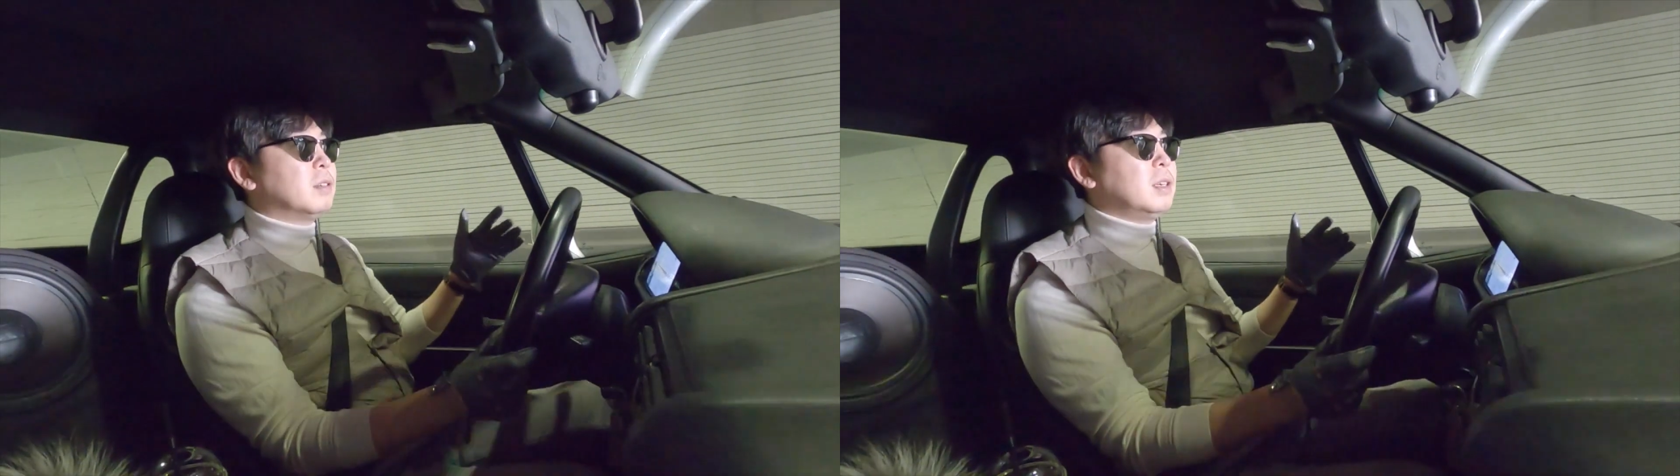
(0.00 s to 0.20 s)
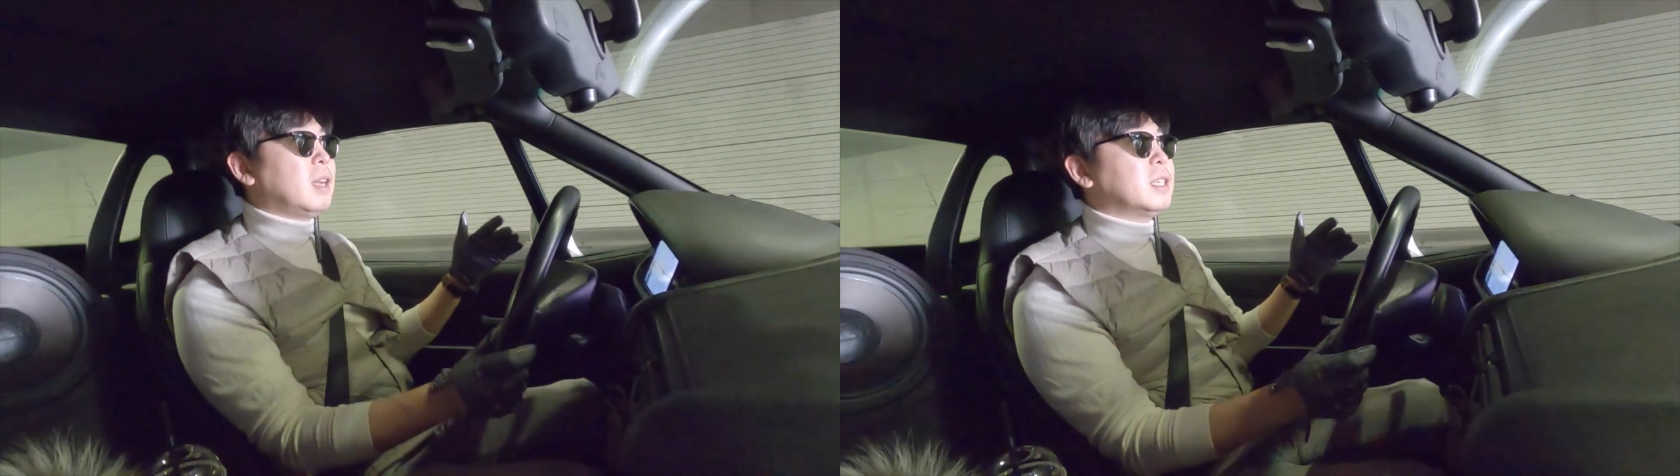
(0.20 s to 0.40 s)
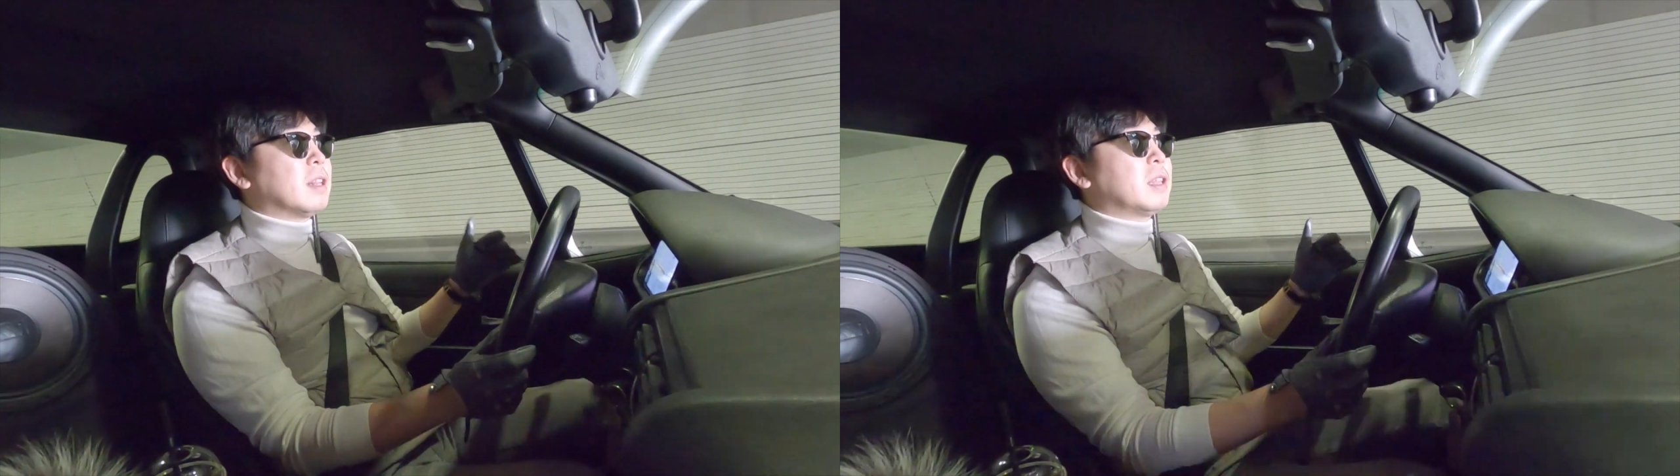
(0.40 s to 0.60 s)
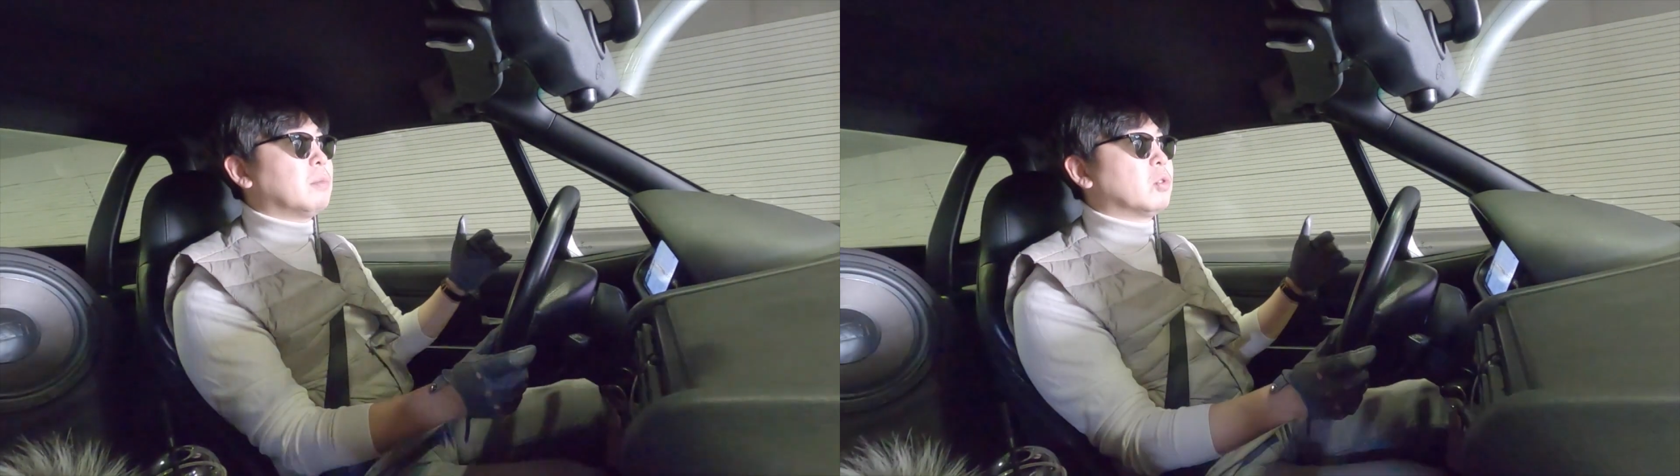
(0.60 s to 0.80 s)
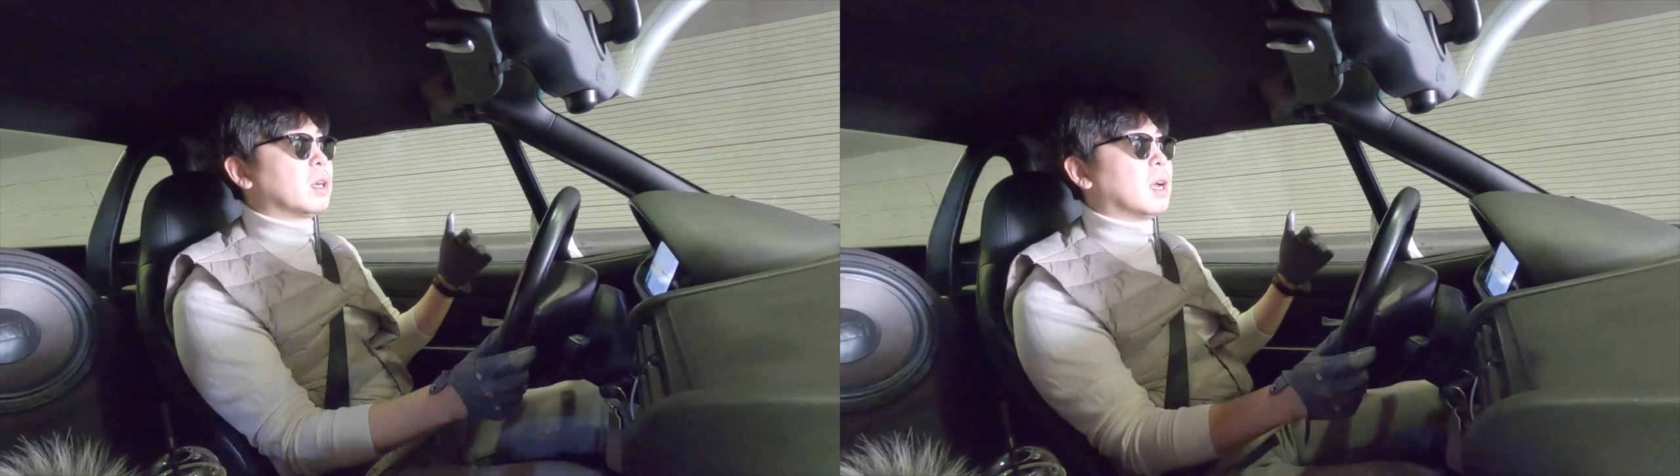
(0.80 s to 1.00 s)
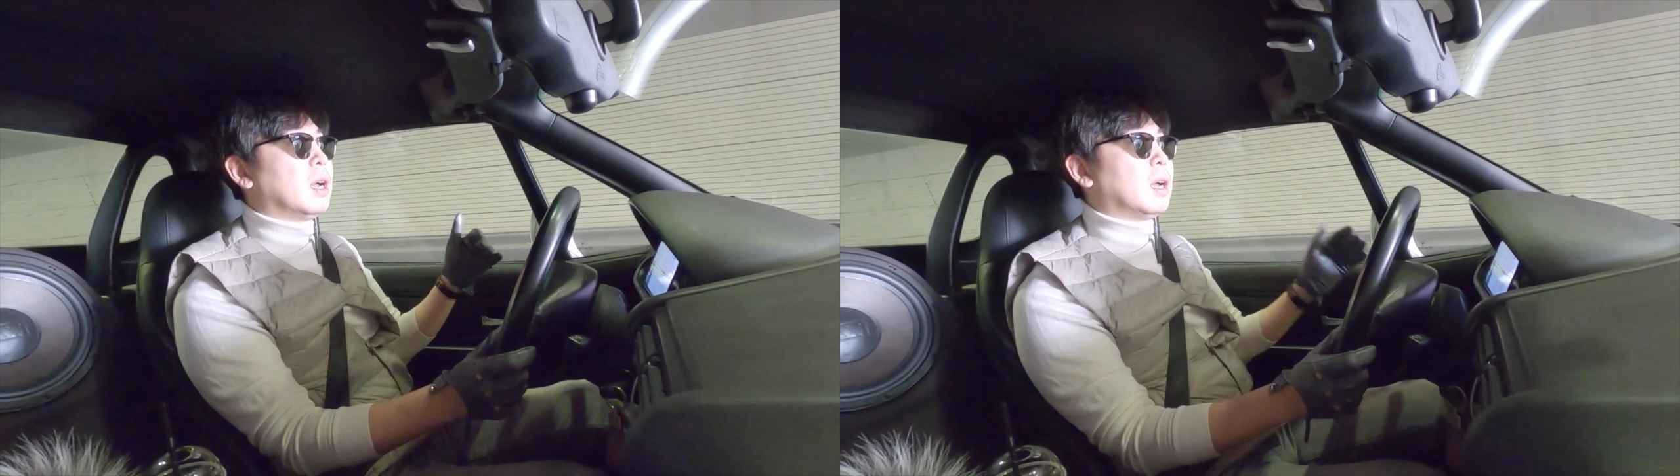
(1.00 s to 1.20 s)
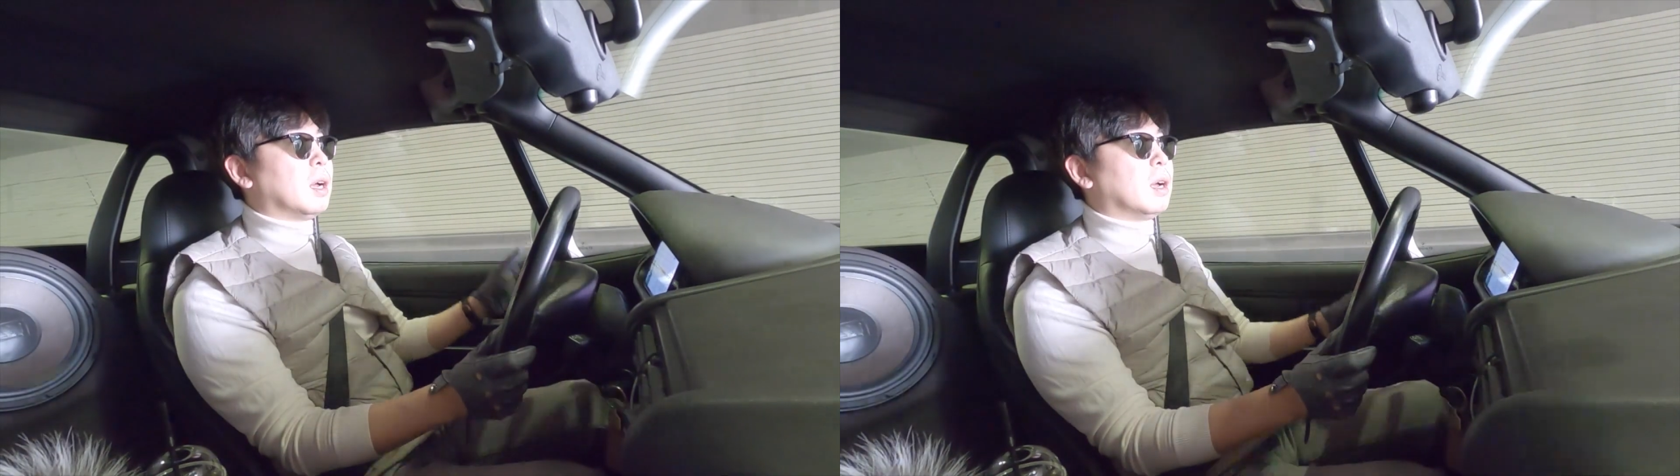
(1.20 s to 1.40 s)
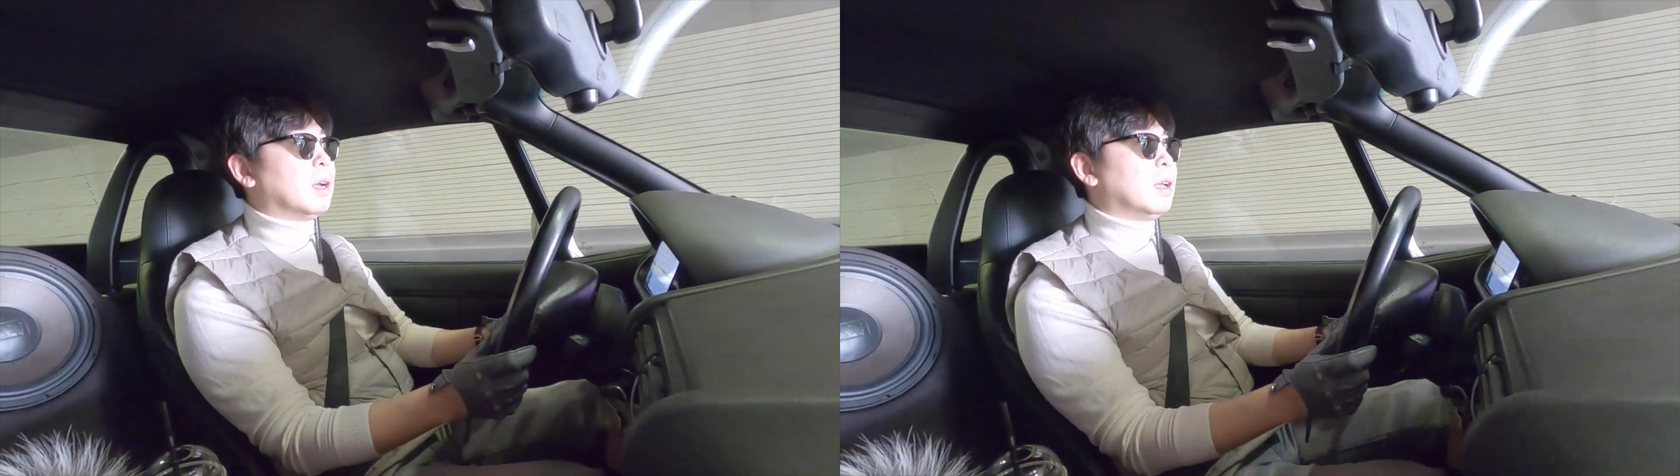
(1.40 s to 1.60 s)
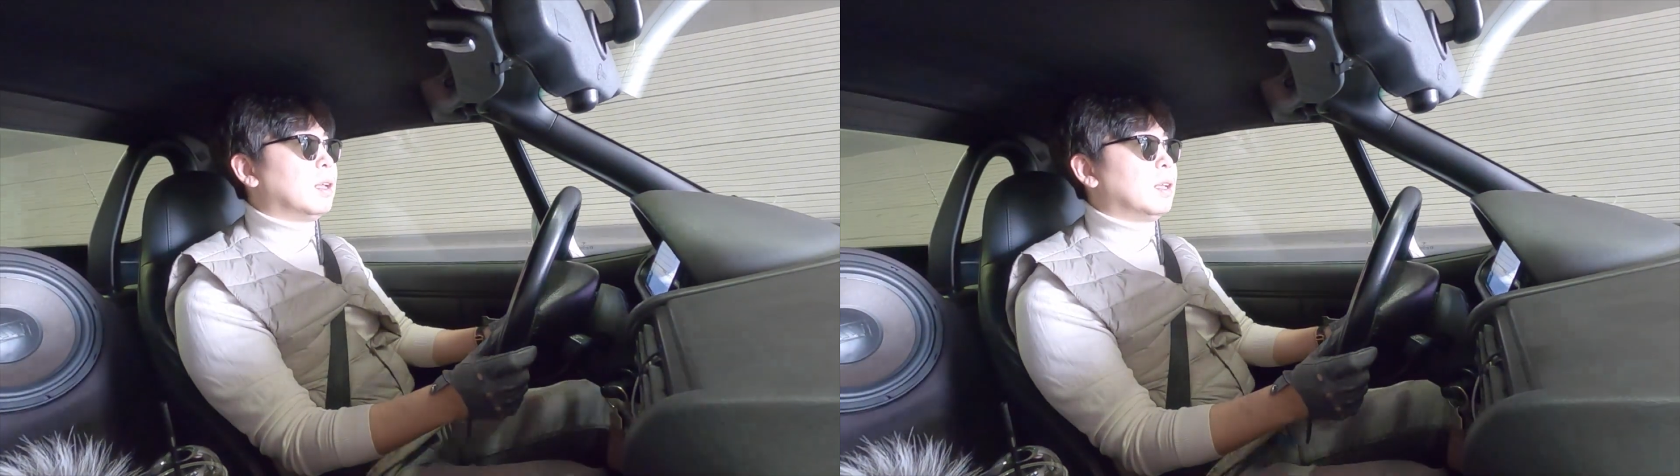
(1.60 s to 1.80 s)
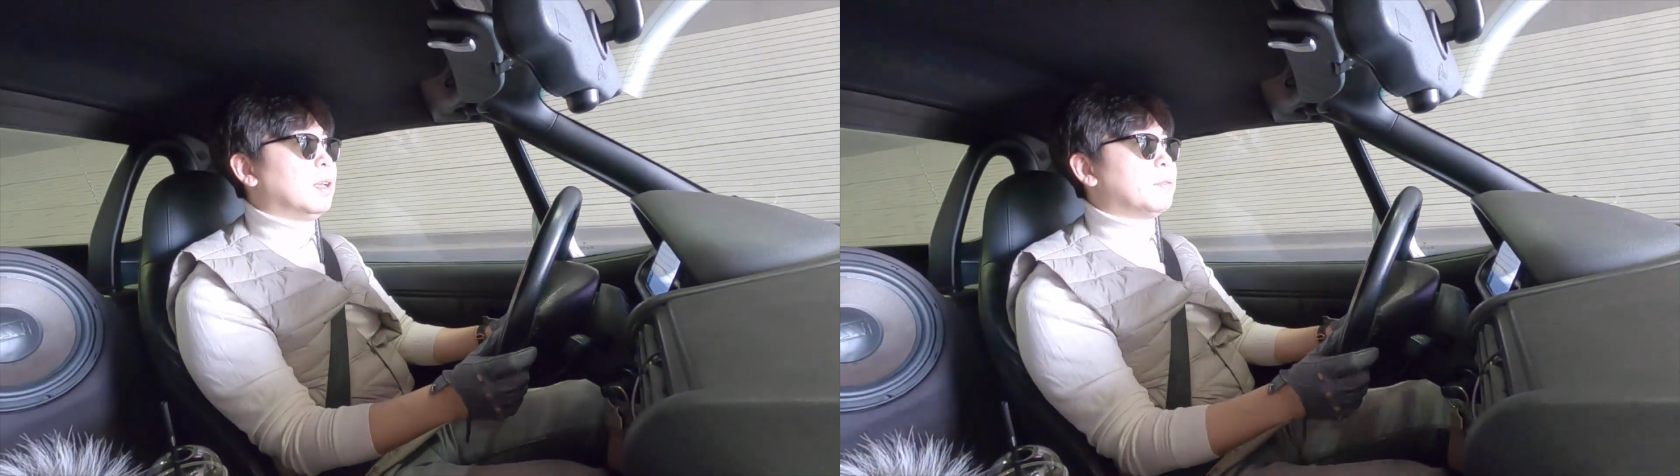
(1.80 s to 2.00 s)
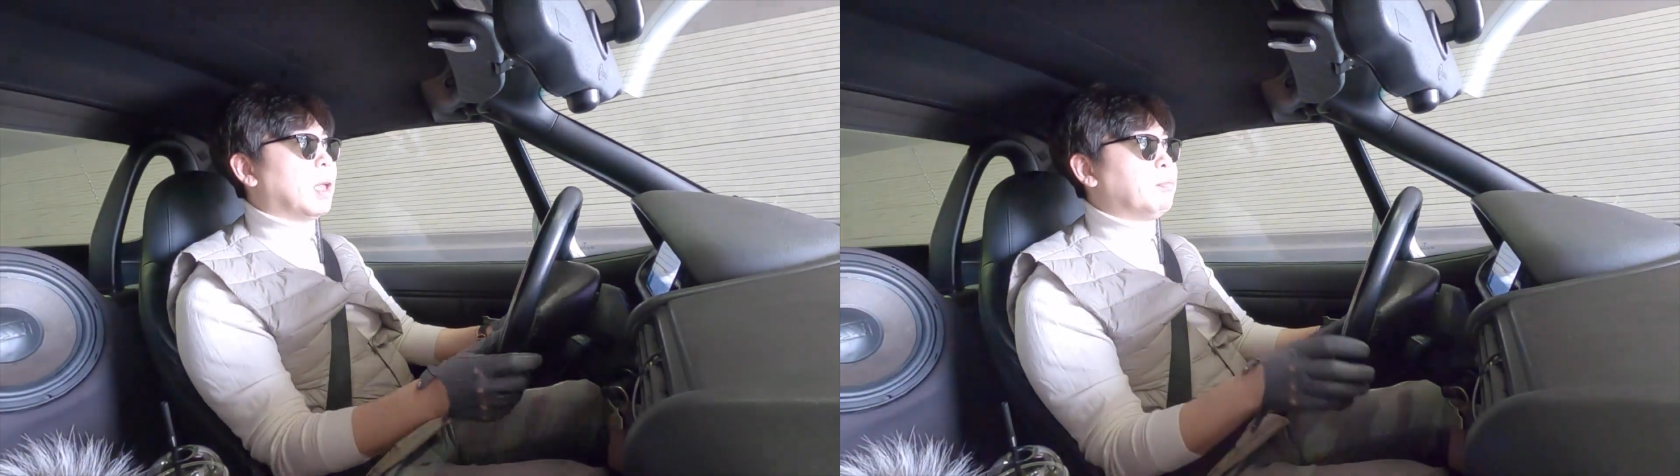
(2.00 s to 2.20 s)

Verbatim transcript: 이제 흔하지 않다 보니까 아,